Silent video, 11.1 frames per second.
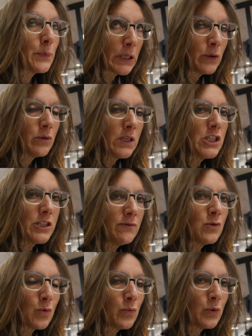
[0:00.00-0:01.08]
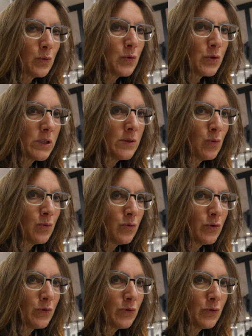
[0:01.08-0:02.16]
a priori les chiffres sont aussi,
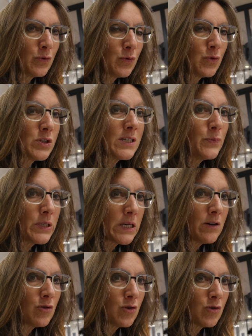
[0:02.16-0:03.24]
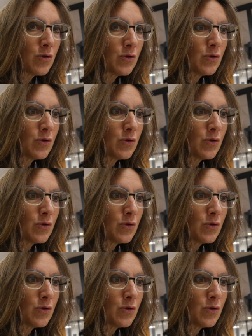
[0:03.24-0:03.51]
bons, aussi bien en